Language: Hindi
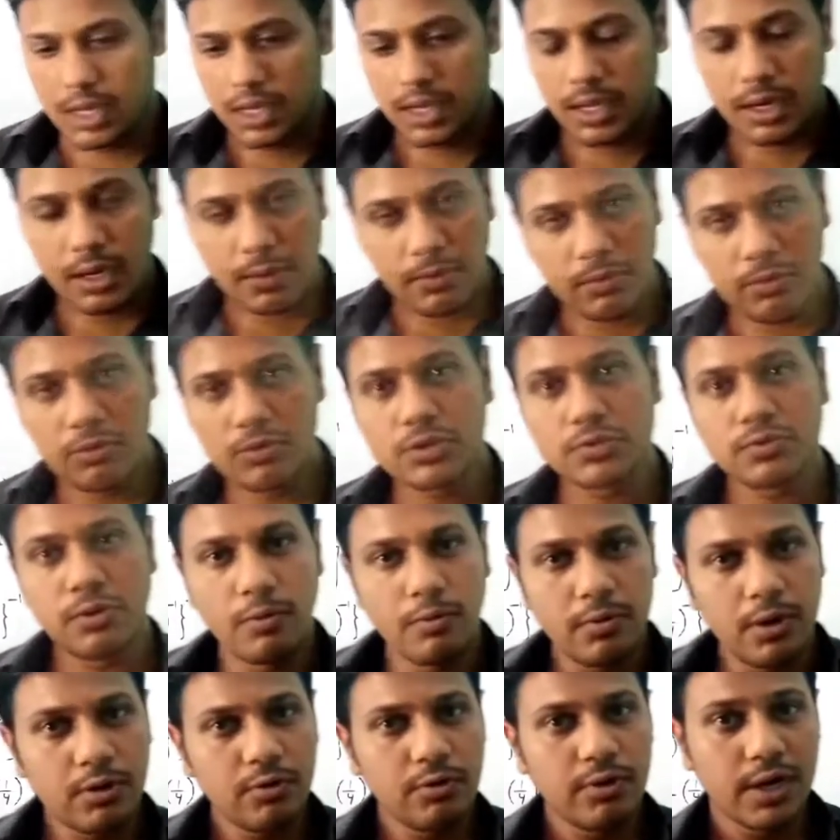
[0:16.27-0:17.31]
अगर आप लोग उस
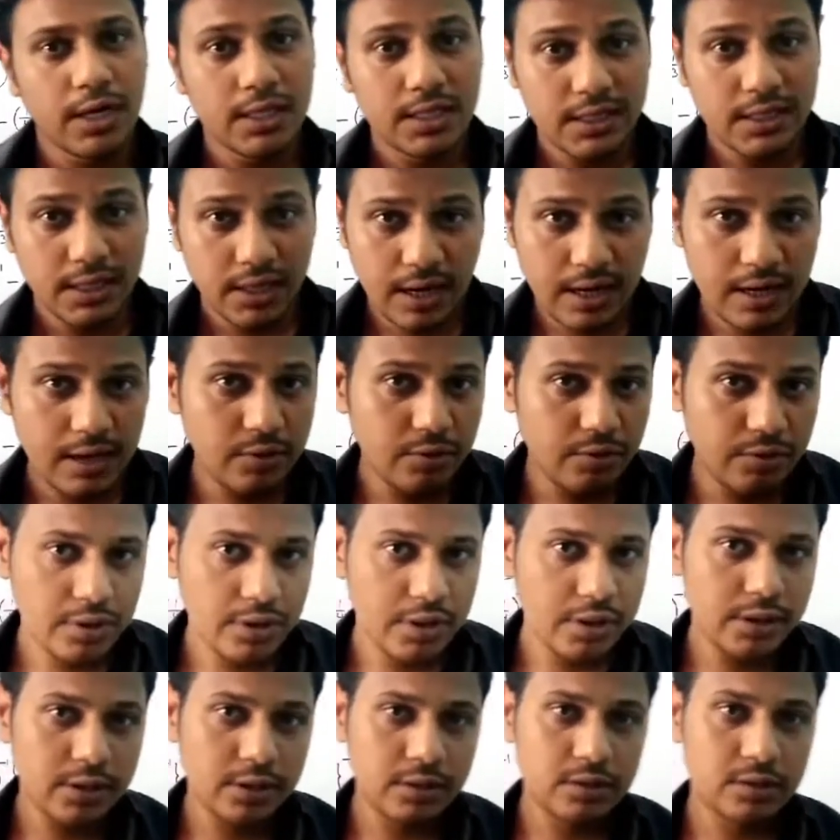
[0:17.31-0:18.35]
फॉर्मूले को याद कर लिए
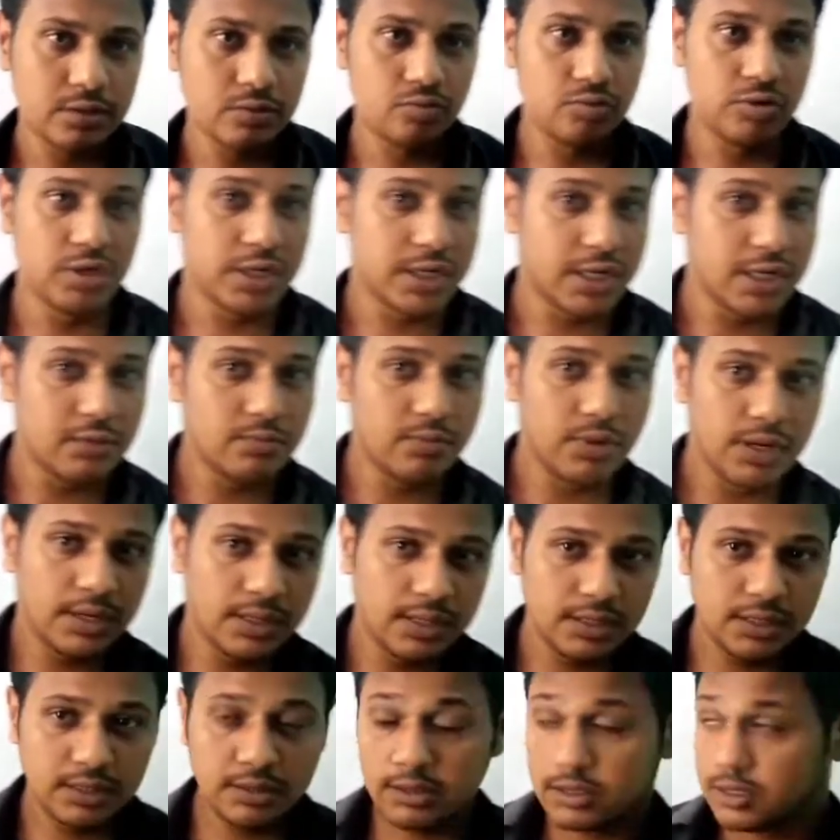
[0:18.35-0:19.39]
होंगे तो यकीन
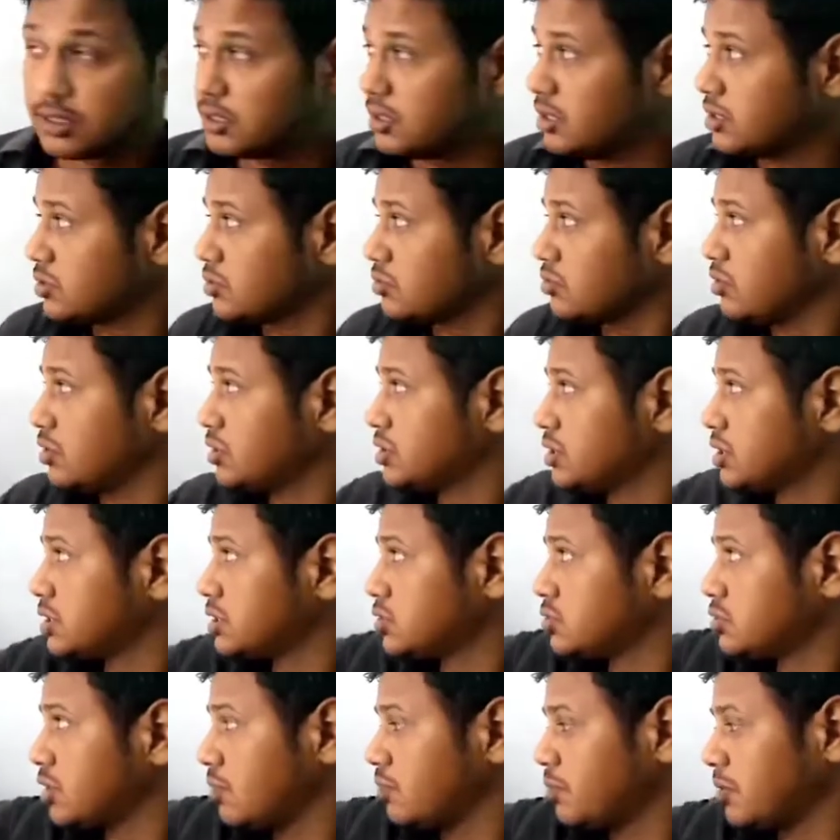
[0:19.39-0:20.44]
मानिए ये जो क्वेश्चन
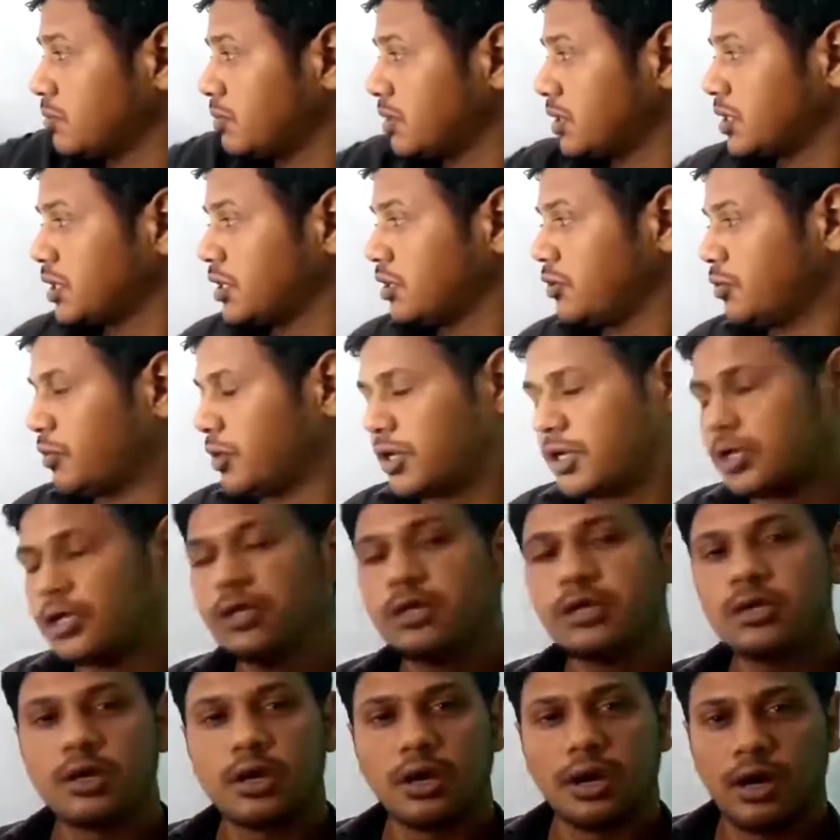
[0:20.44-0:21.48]
यहाँ पे हम लिखे हुए
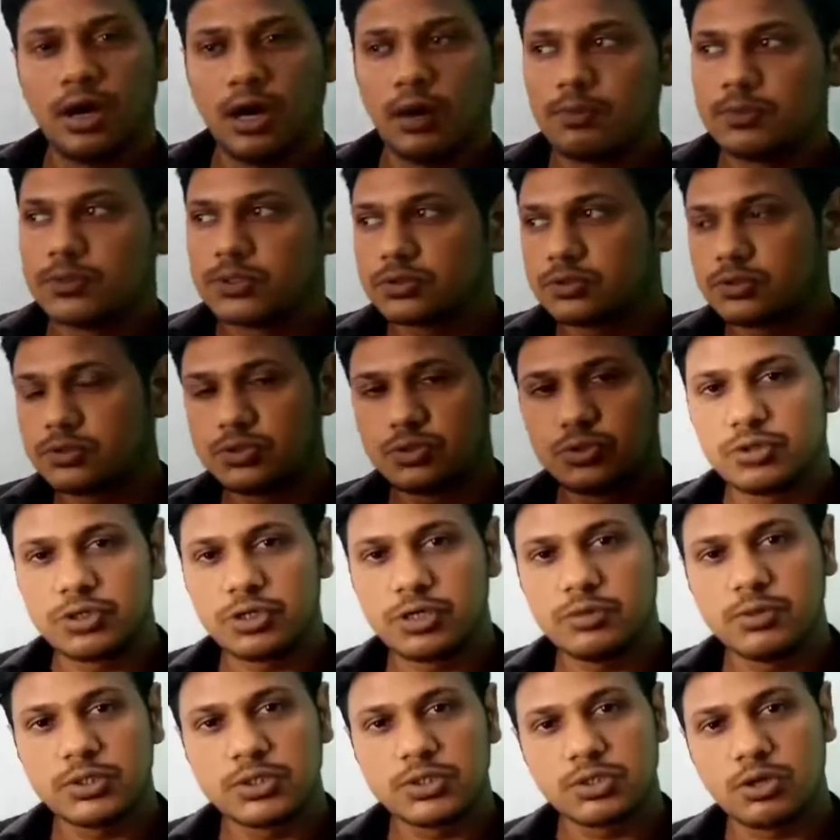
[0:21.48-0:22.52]
हैं आप इसको
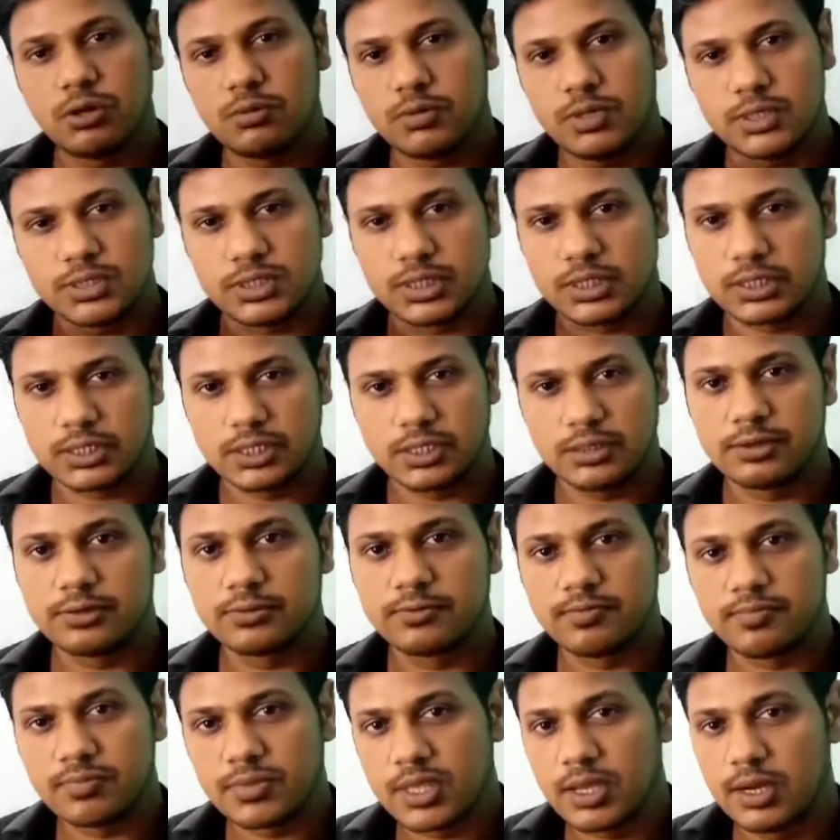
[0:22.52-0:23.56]
चुटकी में सॉल्व कर सकते हैं
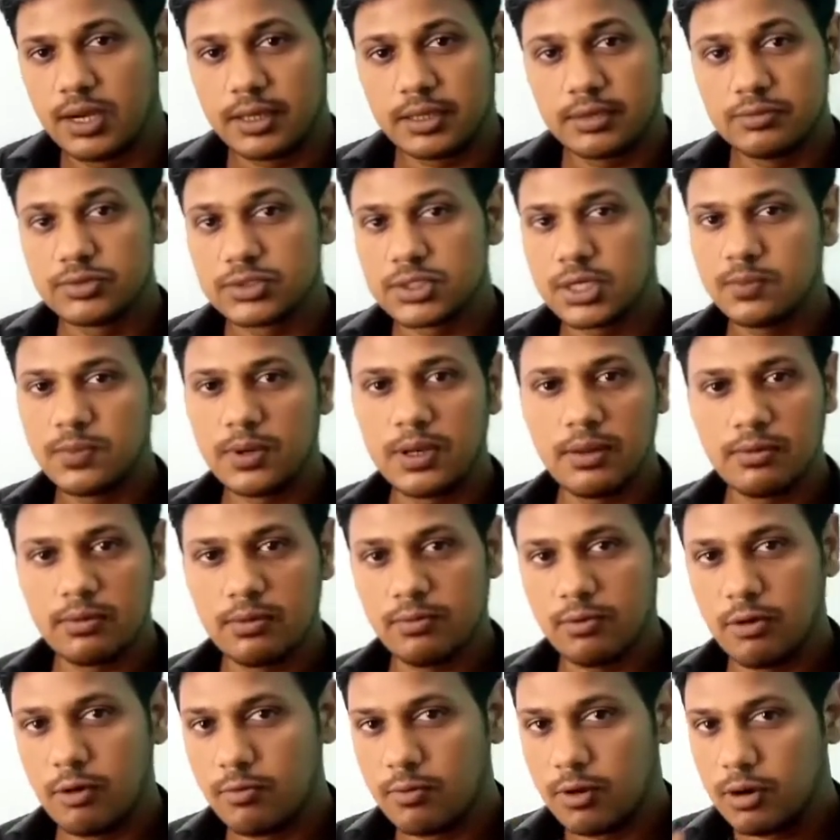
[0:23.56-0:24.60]
लेकिन उसके पहले
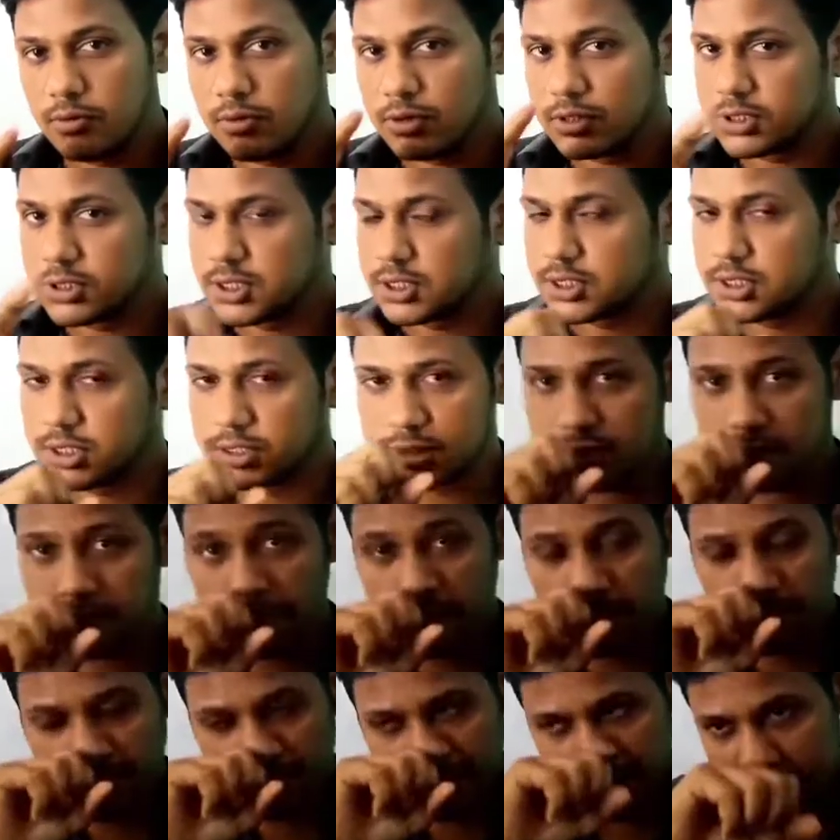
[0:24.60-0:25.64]
आपको फॉर्मूला को अच्छे तरह से
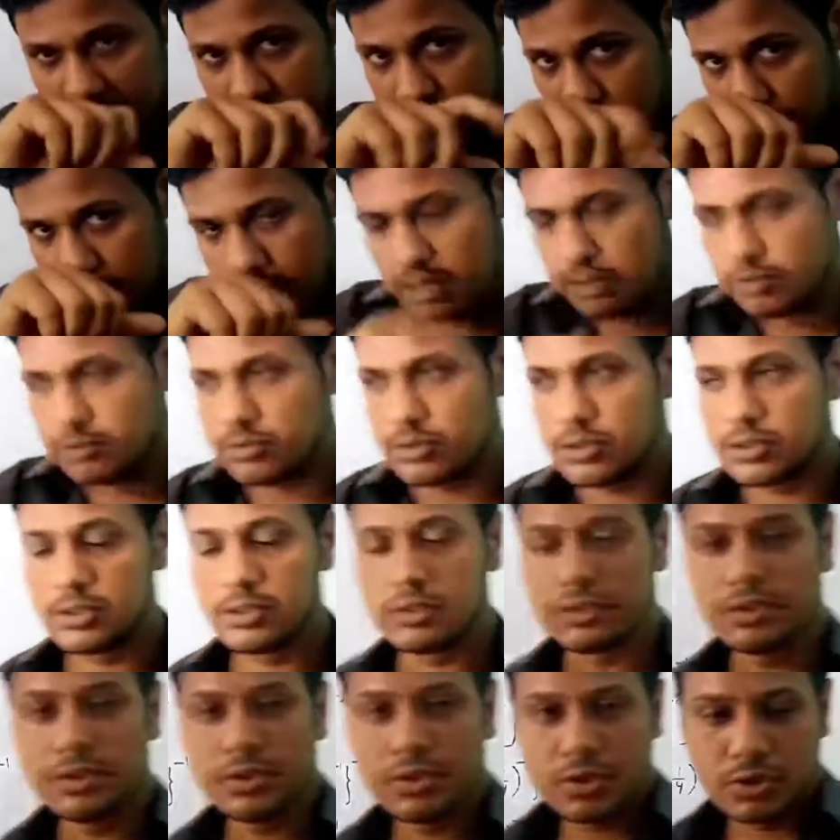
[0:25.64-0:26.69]
जानना होगा
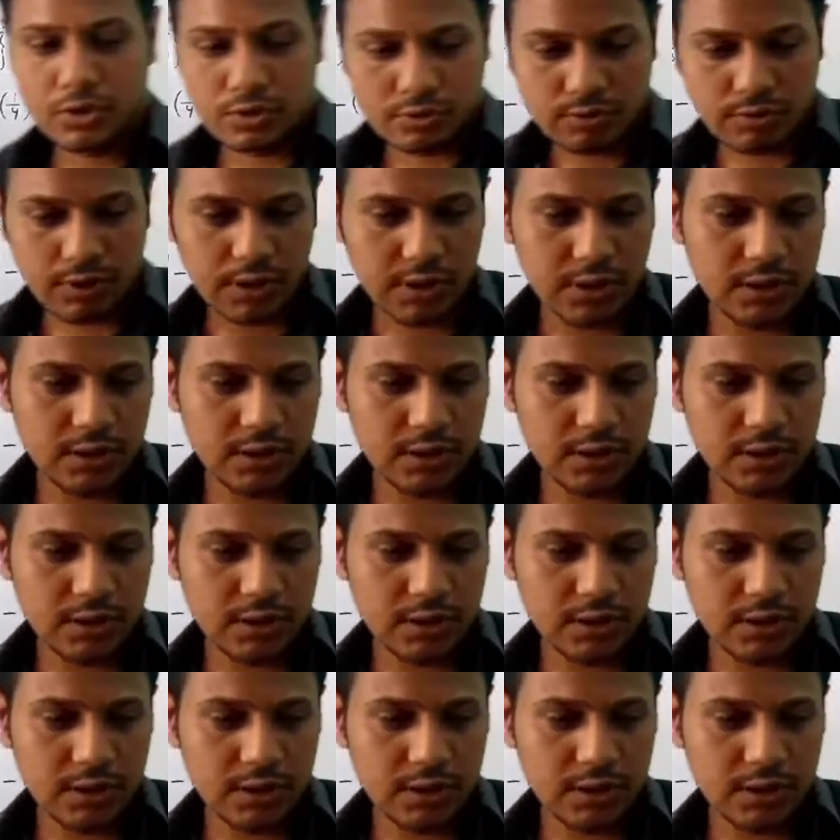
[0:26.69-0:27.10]
तो